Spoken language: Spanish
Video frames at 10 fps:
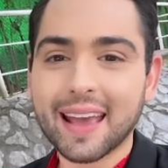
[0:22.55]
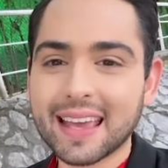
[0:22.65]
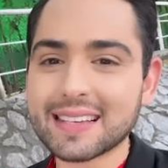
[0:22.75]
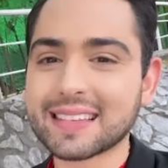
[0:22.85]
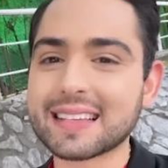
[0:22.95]

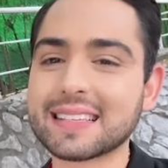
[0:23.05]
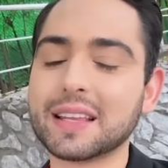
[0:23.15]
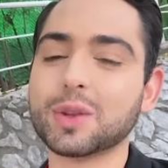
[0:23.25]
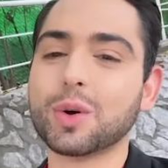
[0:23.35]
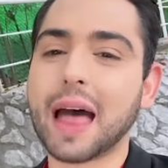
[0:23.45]
Y es que
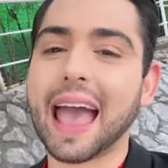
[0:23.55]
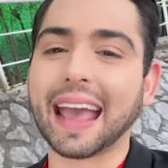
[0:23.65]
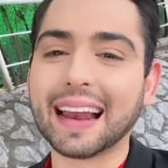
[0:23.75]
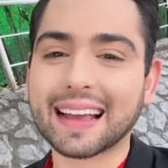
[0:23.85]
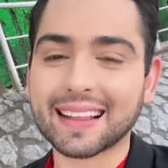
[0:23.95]
sin duda
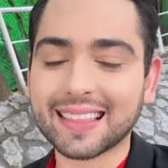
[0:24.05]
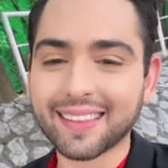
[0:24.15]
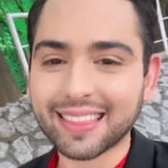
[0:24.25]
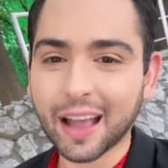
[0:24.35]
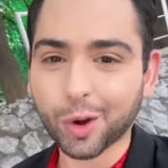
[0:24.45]
el
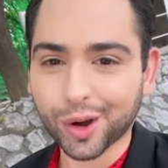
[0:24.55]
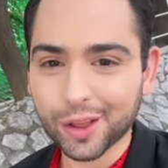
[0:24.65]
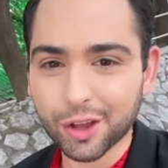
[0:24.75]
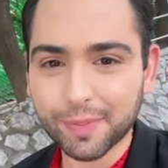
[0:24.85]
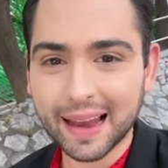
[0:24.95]
cantante de
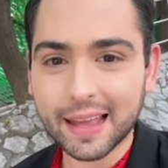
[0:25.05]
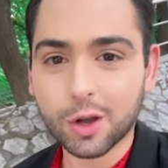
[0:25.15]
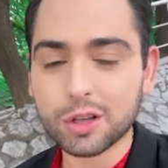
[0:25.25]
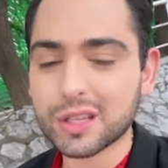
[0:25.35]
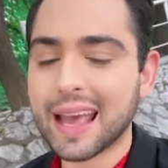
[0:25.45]
corridos
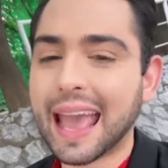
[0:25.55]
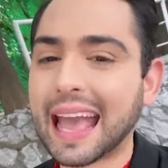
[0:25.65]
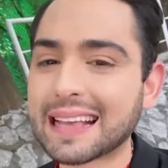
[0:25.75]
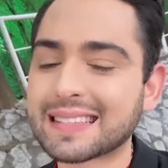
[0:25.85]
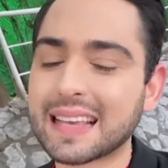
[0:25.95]
bélicos
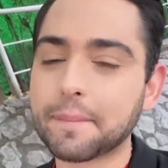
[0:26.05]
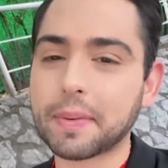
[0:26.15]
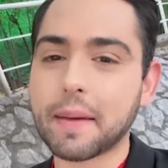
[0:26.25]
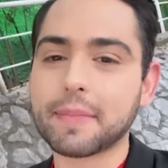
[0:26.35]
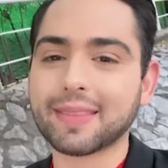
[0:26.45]
es
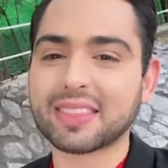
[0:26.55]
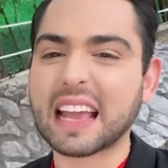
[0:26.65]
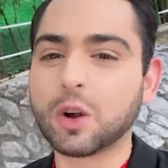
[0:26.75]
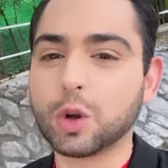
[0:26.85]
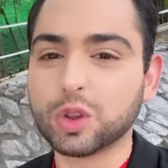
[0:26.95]

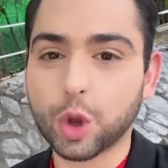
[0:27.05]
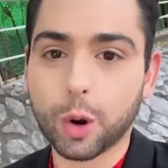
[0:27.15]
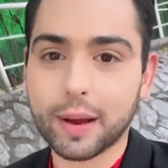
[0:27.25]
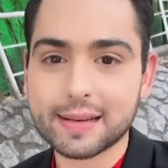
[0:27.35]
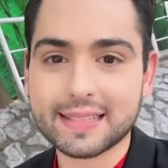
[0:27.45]
simplemente
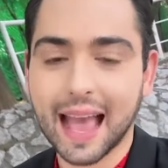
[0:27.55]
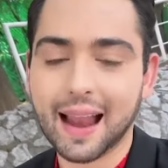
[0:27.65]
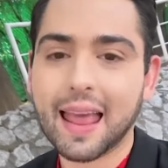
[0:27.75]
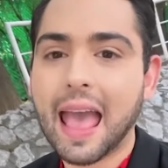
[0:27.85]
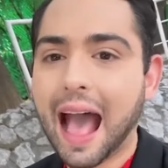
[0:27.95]

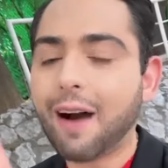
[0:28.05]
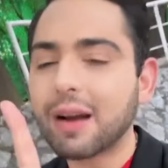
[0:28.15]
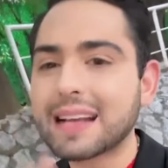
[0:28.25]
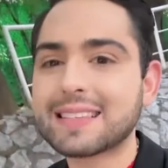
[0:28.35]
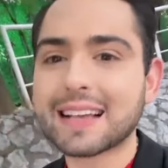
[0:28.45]
controversial.
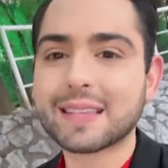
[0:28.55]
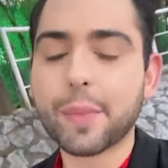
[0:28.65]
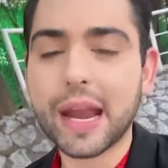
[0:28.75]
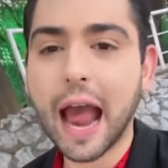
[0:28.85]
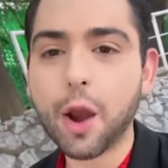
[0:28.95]
Ahora se hace
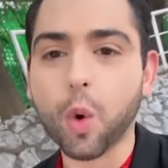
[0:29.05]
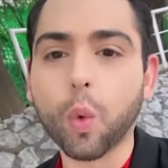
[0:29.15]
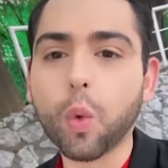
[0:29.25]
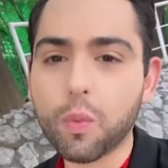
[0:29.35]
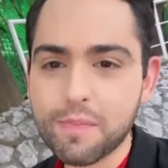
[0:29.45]
viral
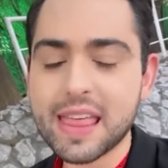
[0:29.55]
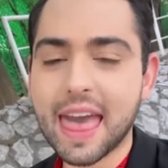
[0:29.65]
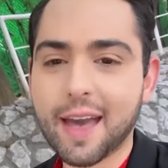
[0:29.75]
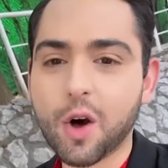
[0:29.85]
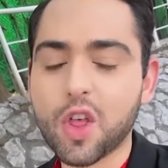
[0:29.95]
un
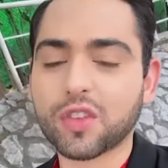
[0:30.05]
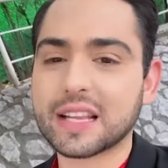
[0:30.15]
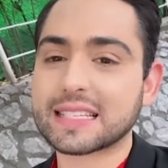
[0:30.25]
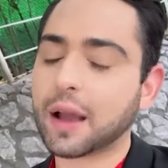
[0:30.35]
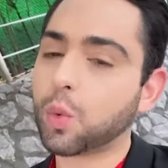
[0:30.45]
video
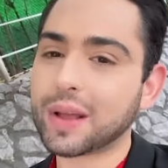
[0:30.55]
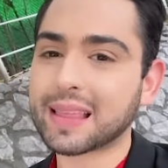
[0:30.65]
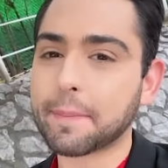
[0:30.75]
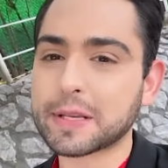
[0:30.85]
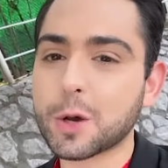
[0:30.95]
donde se
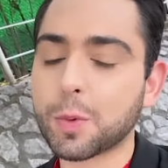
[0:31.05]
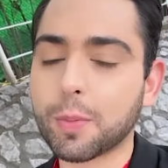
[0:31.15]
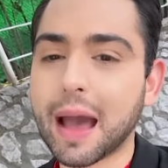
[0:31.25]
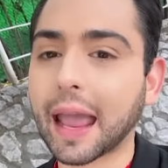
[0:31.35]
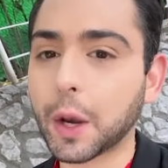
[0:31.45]
encuentra Peso
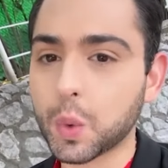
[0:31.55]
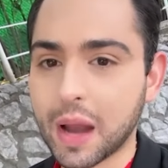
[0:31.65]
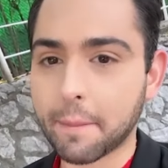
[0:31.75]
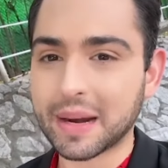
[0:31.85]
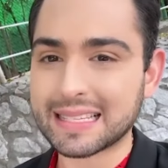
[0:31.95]
Pluma en
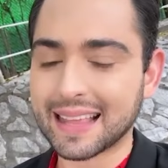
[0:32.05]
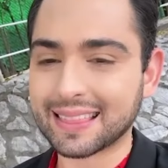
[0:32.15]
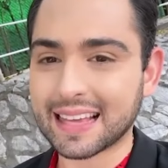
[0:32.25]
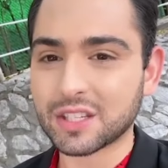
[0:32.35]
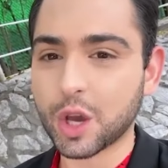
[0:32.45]
una
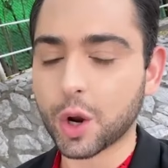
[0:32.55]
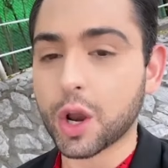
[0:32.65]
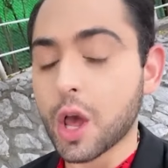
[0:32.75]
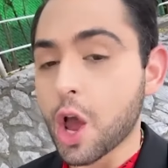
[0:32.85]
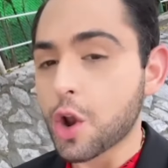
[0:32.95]

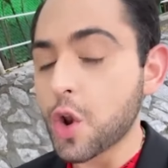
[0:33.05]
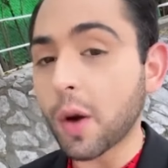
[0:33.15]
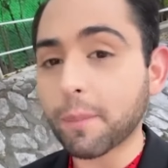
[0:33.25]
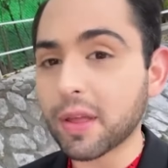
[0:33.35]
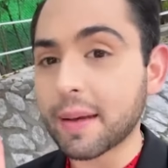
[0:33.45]
presentación.
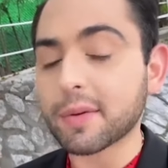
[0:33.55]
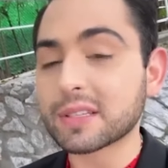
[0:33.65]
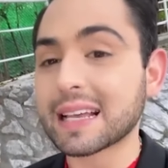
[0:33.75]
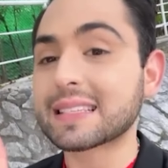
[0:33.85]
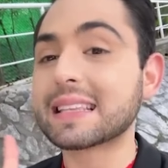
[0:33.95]
No
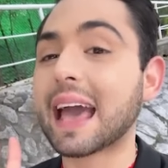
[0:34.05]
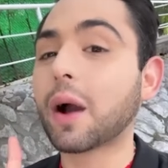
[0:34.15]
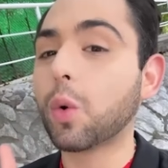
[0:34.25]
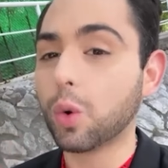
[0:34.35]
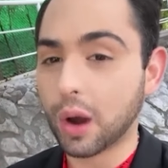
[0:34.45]
podemos
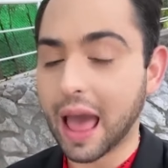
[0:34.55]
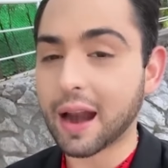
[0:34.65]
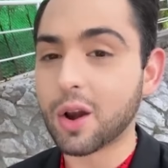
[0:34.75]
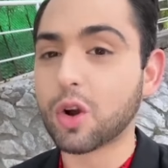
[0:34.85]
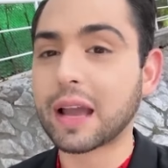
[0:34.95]

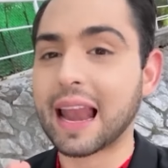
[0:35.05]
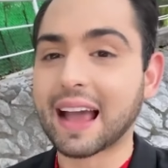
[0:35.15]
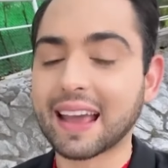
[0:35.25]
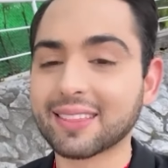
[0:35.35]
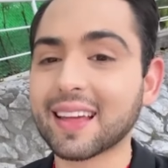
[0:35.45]
asegurar lo que
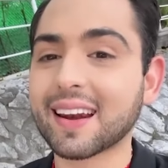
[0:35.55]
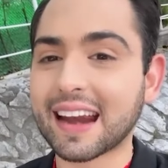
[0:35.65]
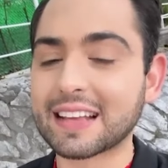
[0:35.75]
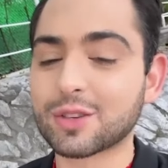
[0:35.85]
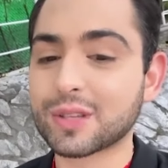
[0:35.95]
la gente en
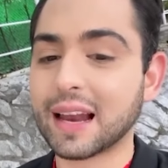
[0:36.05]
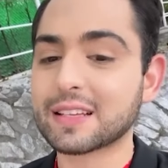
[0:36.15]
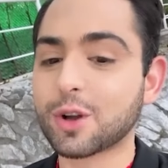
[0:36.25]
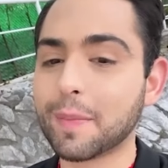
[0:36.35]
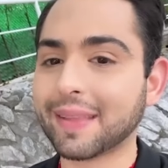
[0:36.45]
redes
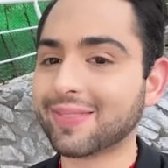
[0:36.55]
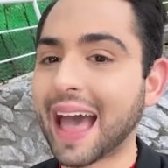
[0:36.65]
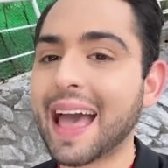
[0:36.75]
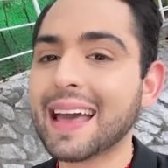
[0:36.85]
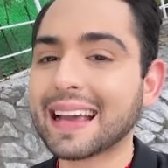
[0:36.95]
sociales
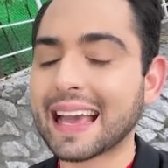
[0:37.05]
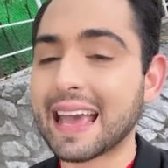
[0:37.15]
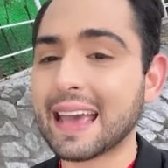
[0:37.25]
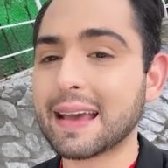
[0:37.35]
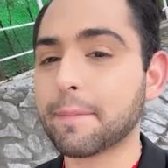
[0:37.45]
comenta
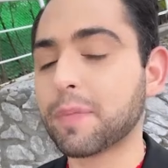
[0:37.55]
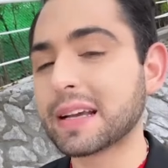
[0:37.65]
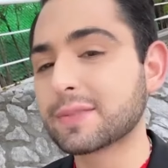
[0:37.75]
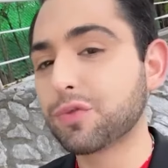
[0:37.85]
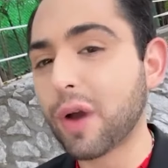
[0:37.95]
que
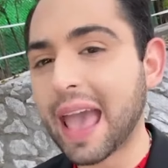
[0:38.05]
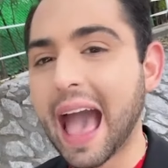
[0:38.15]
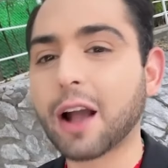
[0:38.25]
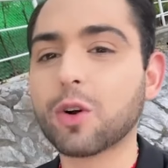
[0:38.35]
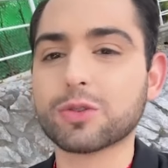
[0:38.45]
pues fue
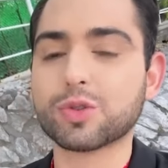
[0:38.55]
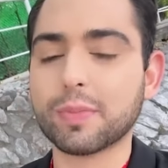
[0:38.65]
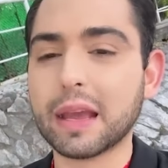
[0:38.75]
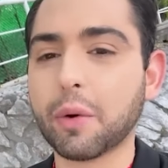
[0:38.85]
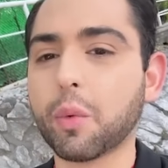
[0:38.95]
a
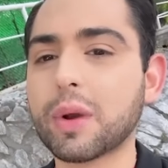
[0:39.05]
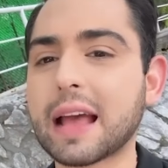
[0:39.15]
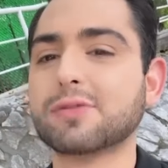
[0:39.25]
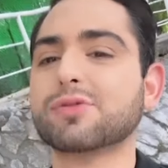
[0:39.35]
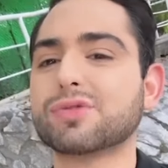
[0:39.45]
consumir
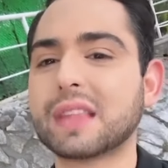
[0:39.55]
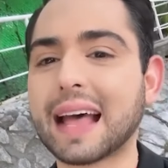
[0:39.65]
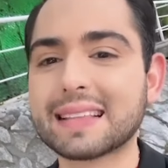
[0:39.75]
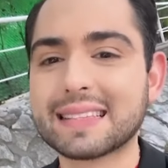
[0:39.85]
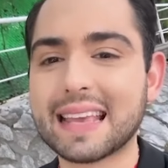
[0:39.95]
una
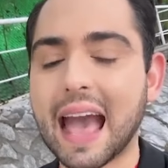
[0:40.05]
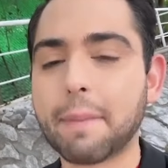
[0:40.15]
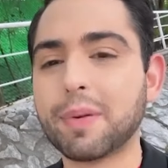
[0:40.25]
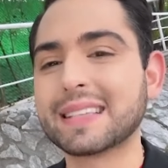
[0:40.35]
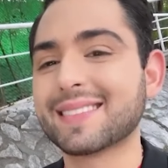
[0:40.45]

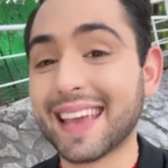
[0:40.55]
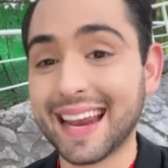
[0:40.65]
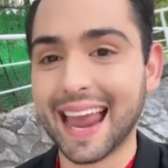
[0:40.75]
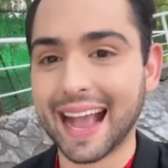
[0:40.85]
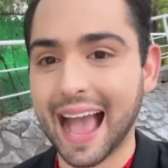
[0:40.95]
sustancia pues
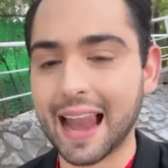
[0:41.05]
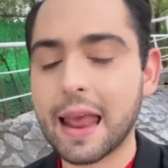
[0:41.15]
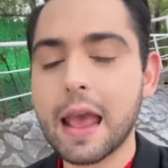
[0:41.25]
ilegal.